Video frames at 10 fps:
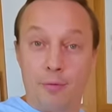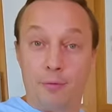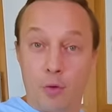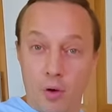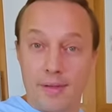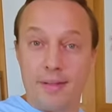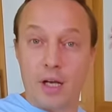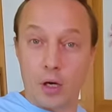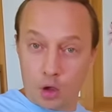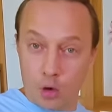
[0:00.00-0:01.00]
в
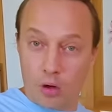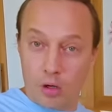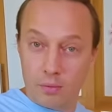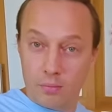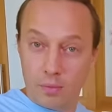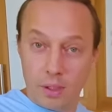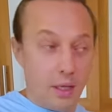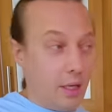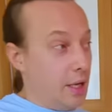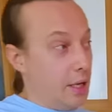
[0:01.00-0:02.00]
городе Торжок
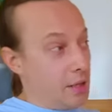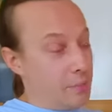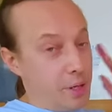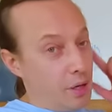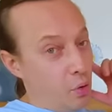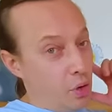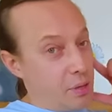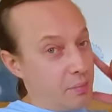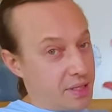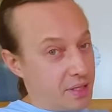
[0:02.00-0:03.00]
на
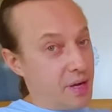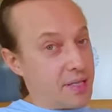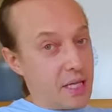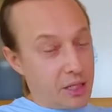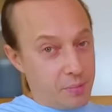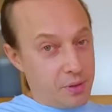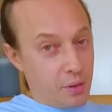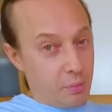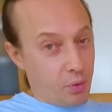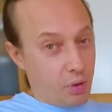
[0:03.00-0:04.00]
перегоне
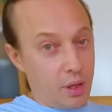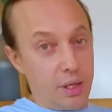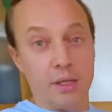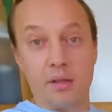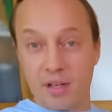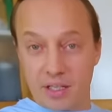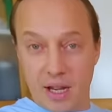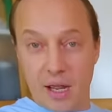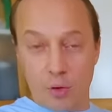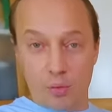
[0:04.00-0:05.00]
Москва-Санкт-Петербург, это
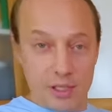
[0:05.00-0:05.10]
Тверская